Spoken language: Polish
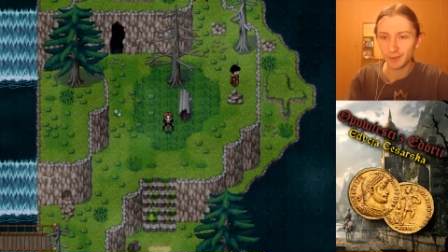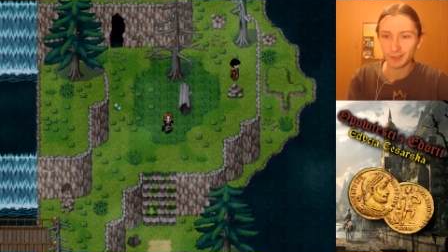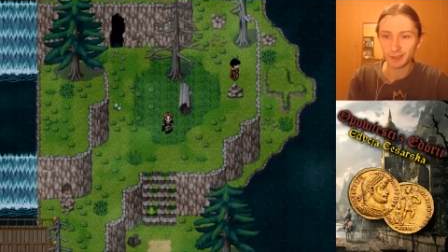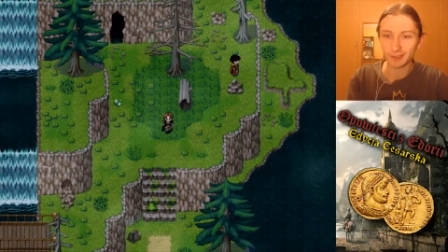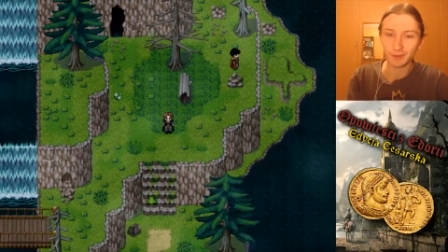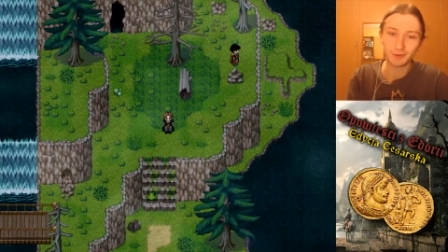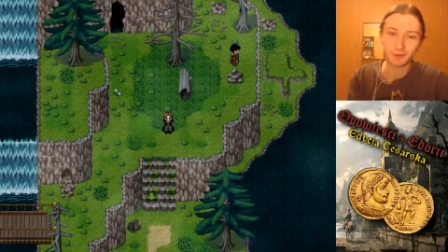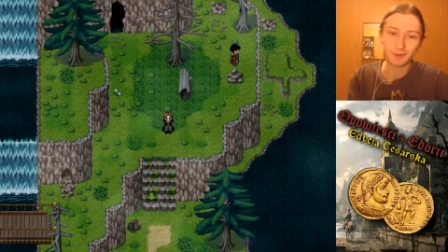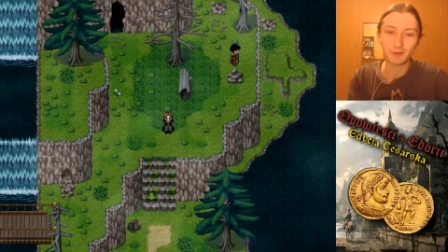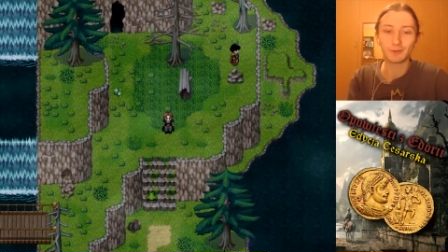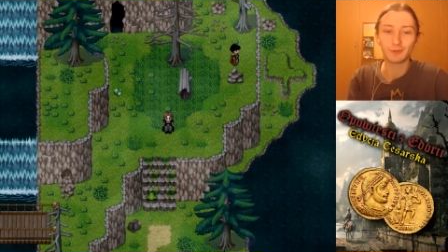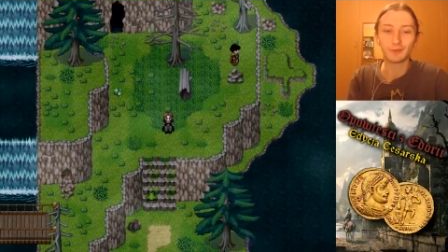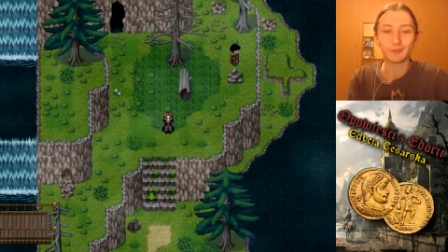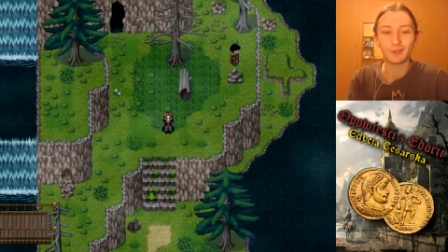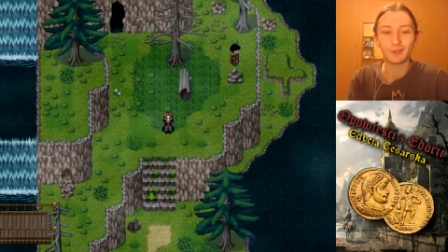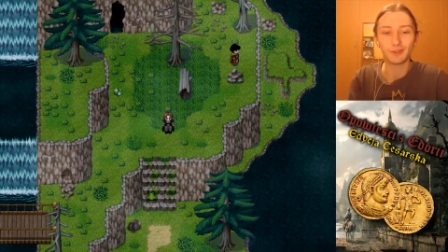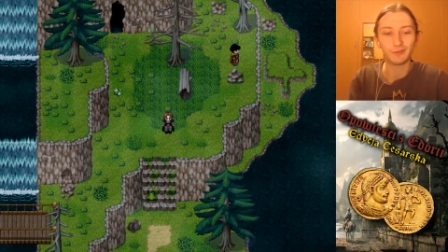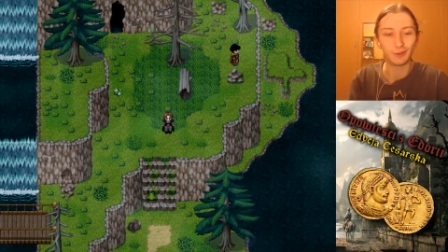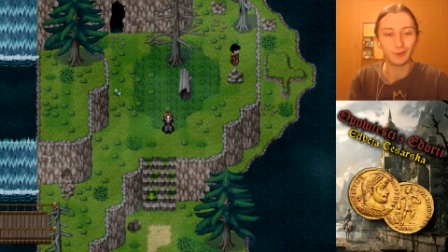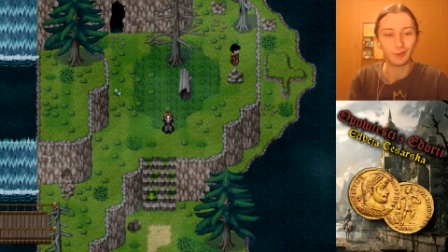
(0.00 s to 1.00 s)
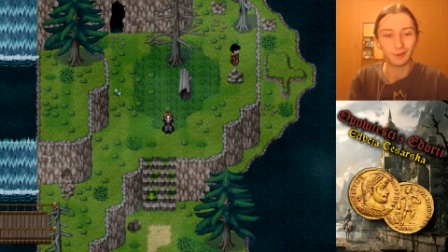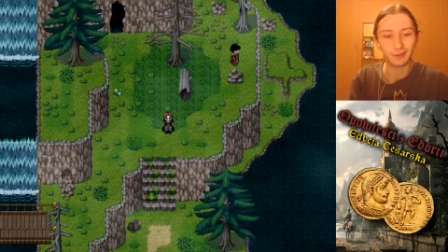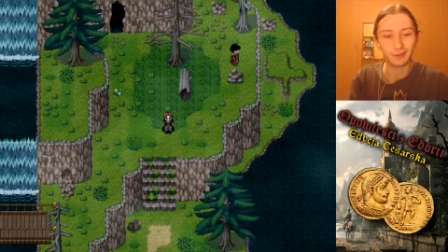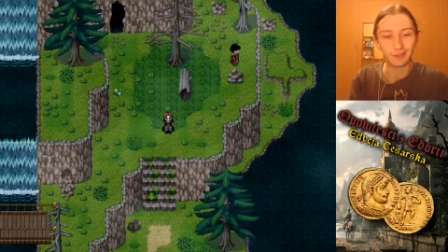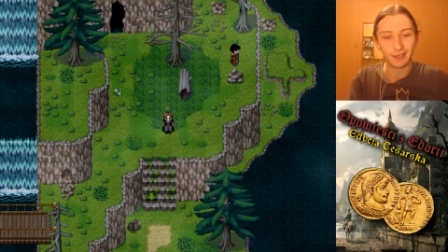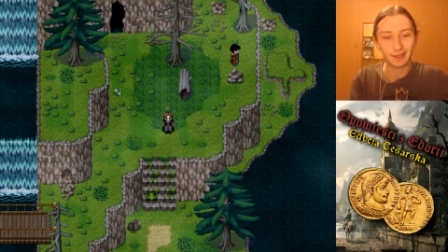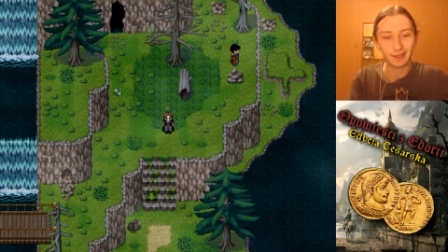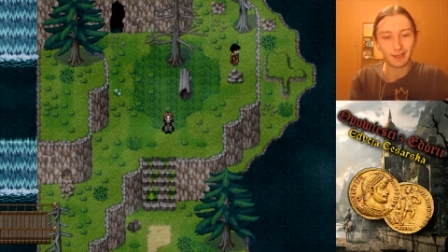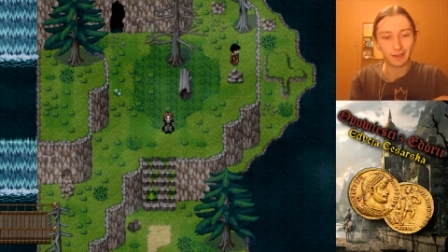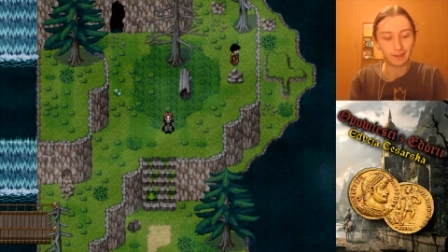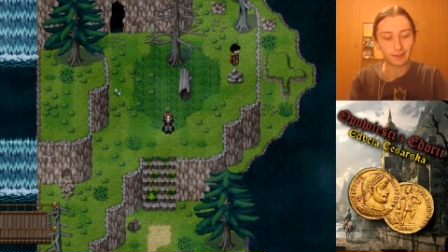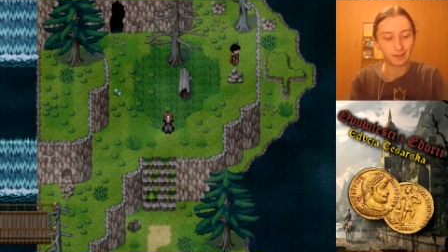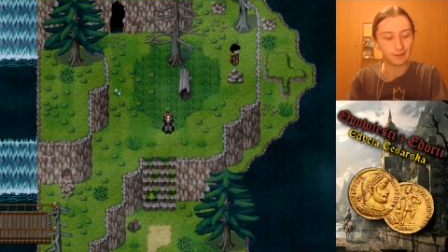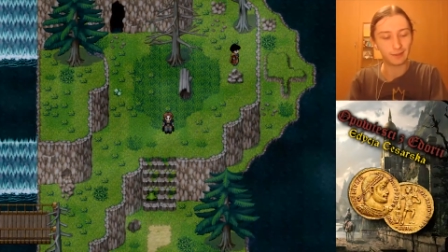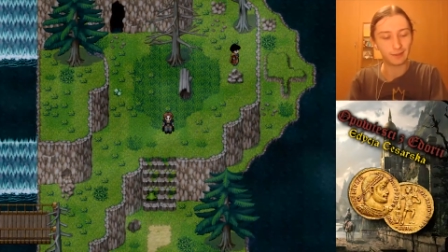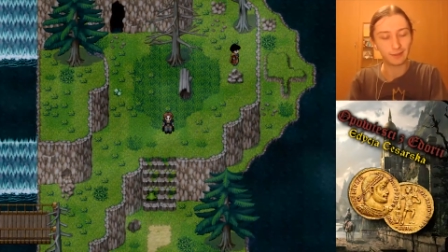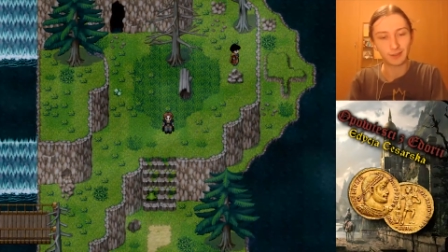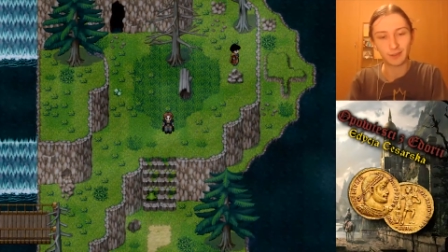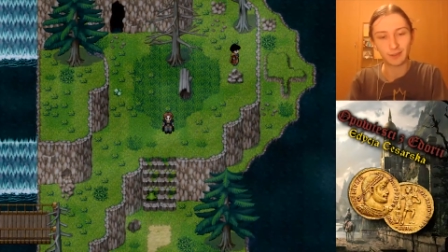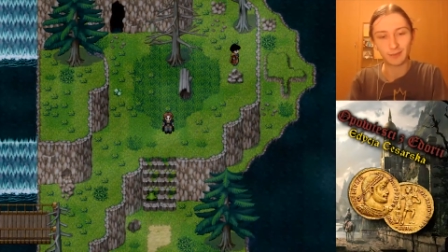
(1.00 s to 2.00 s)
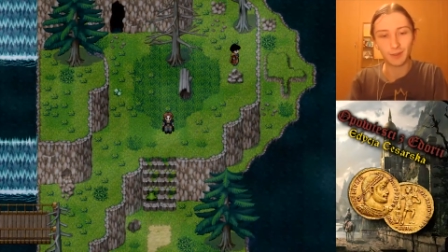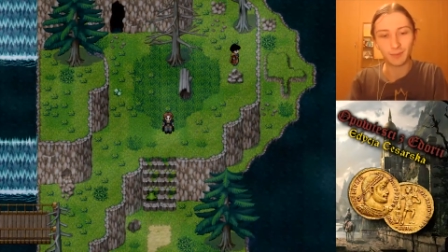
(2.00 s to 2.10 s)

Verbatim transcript: jak to wszystko tutaj wygląda, jak e, co